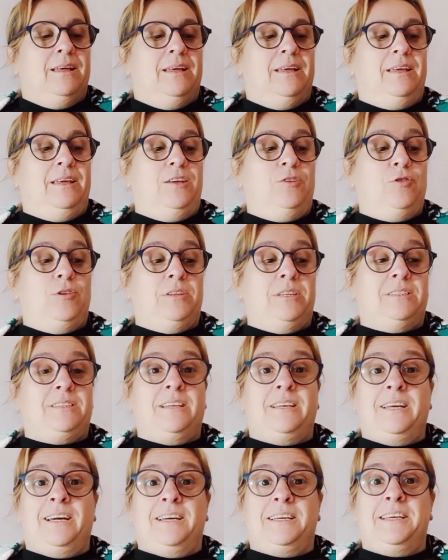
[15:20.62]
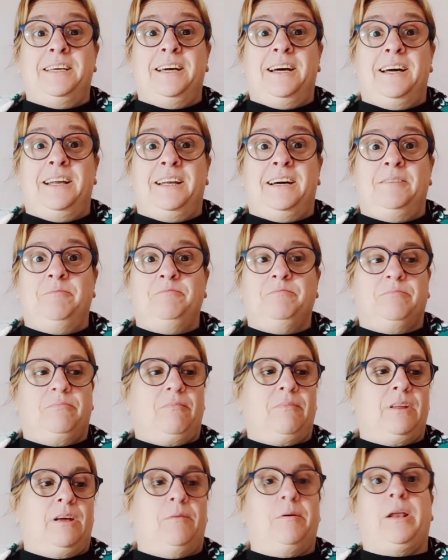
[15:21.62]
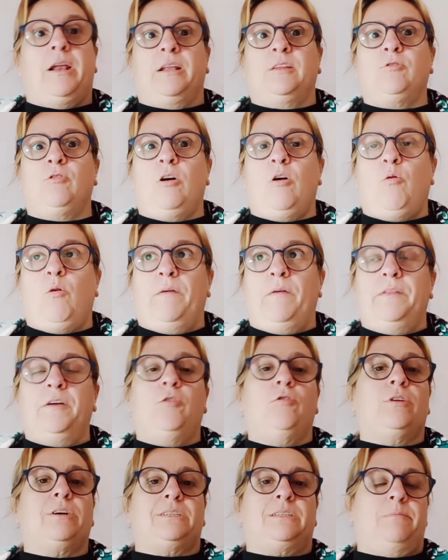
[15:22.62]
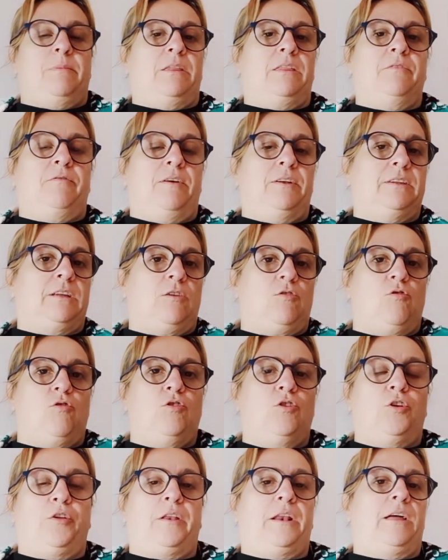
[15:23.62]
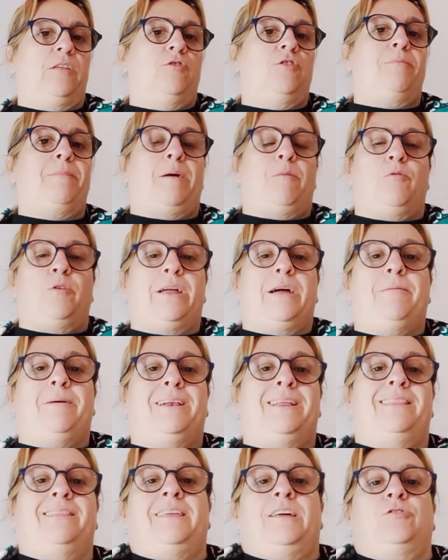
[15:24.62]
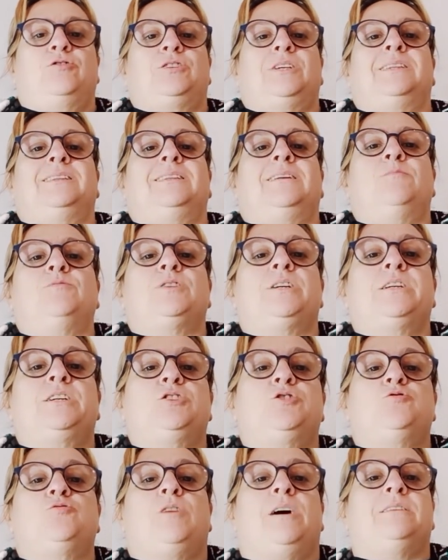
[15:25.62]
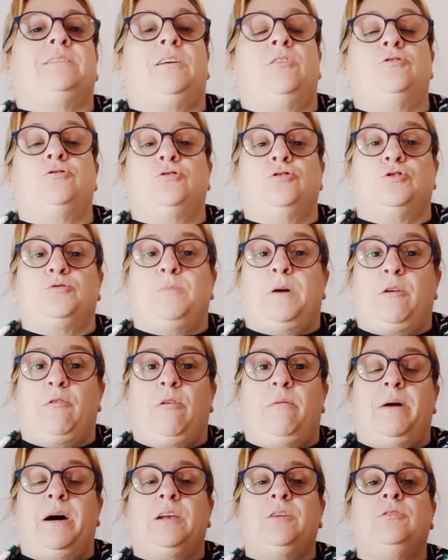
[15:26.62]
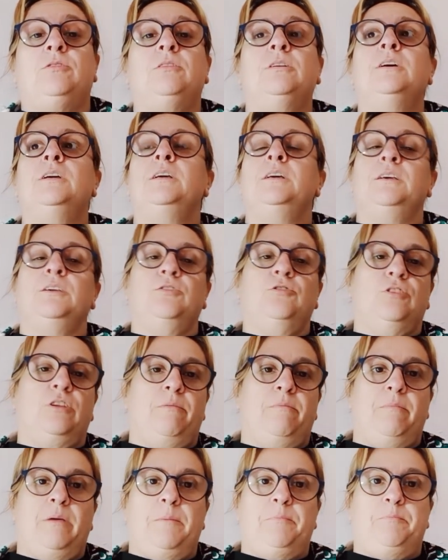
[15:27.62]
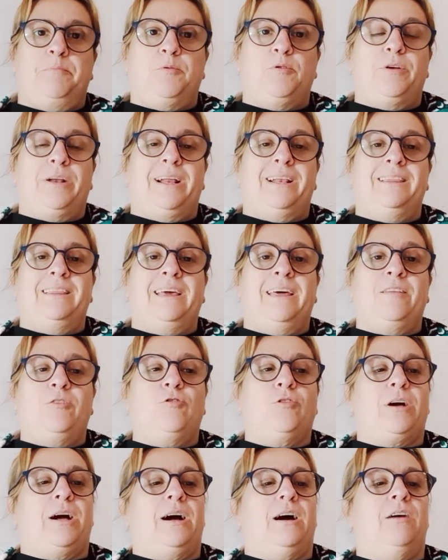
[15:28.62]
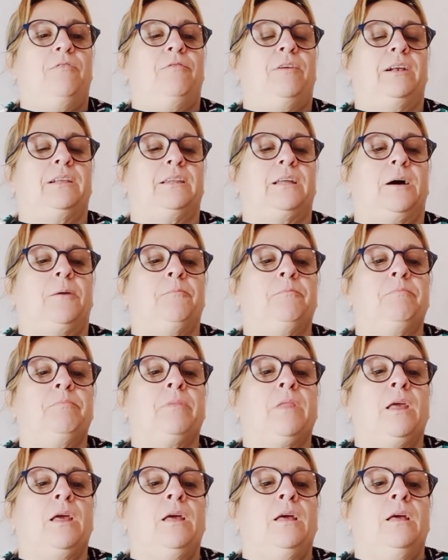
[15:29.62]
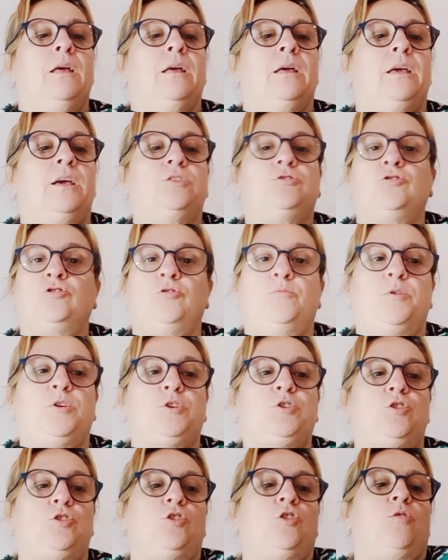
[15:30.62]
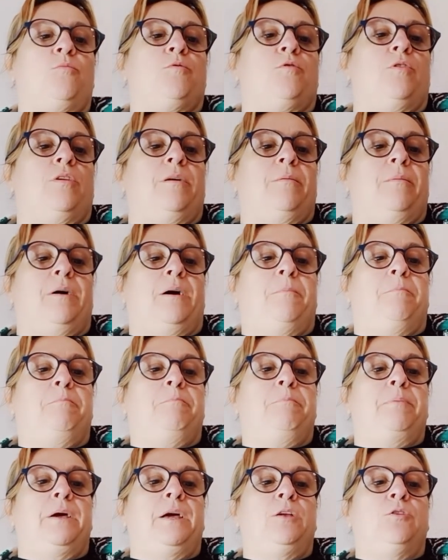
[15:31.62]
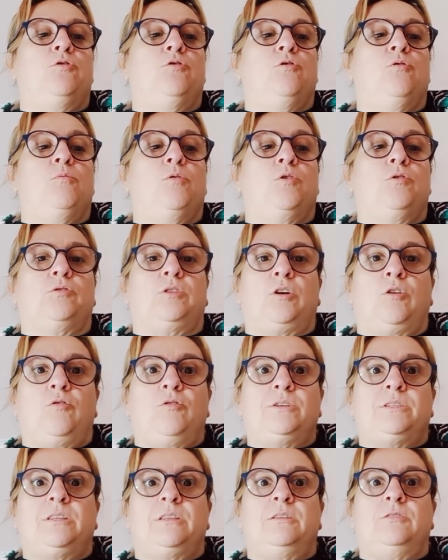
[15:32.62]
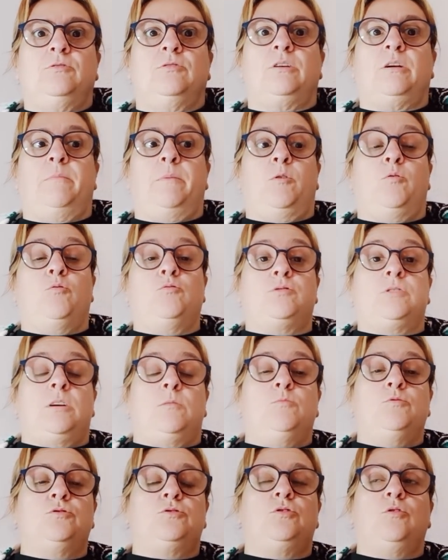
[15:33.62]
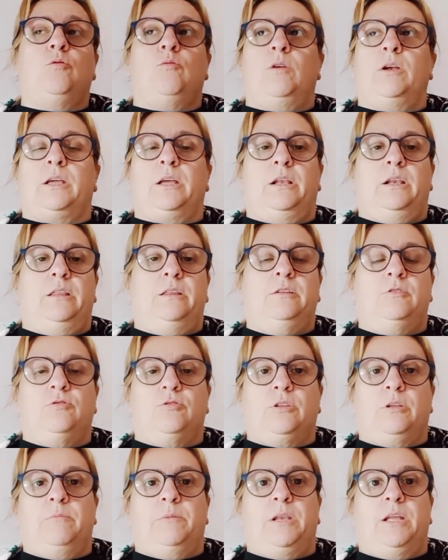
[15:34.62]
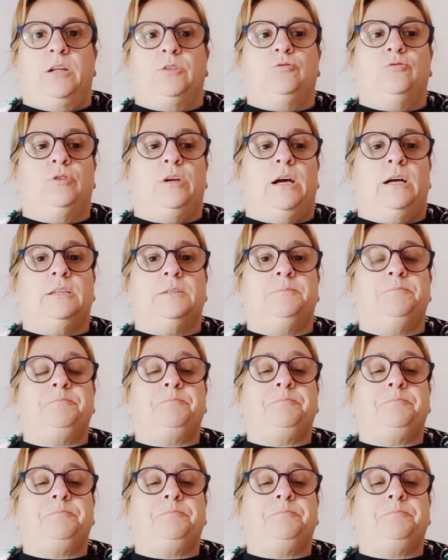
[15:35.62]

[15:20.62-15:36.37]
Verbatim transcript: Y yo antes tenía aquí a Ana, a ver, ahora tengo a Juan Diego que si me hace falta cojo el ordenador, me voy a Valencia, nos sentamos ahí en su casa los dos mano a mano y oye, me pone al día de lo que haga falta. Que eso yo por eso no tengo problema. Pero bueno, tengo este editor que me gusta mucho, igual que el editor de miniaturas.